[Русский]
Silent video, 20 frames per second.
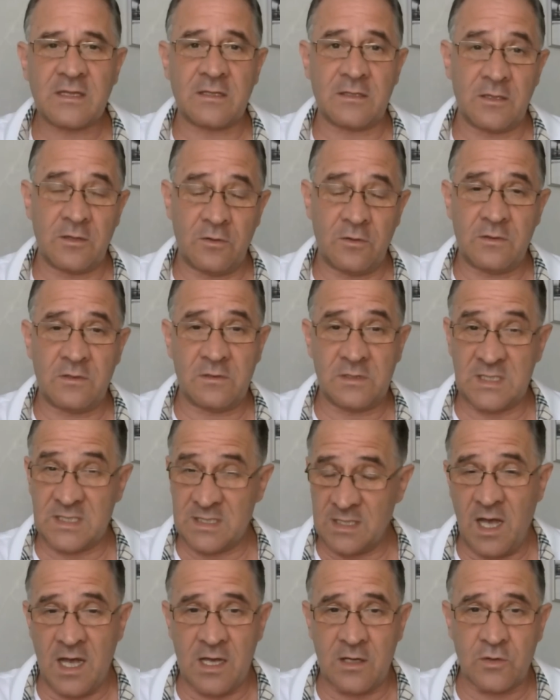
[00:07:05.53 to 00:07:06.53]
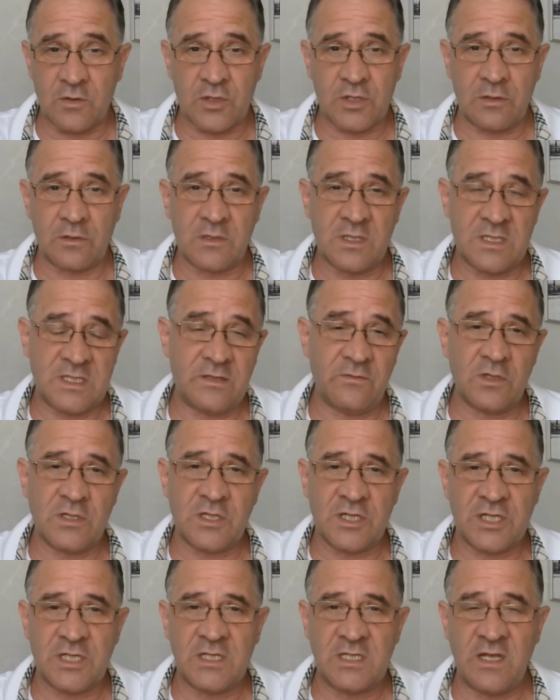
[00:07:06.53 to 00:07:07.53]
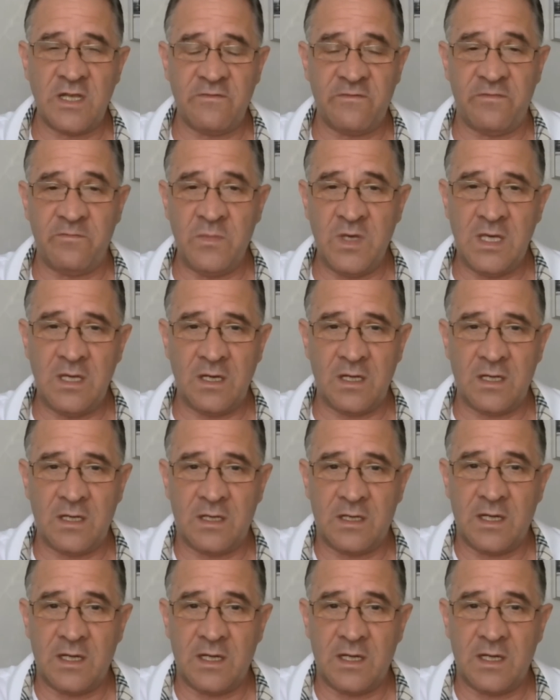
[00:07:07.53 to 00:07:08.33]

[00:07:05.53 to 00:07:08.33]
но знаю, что на сегодняшний день в мире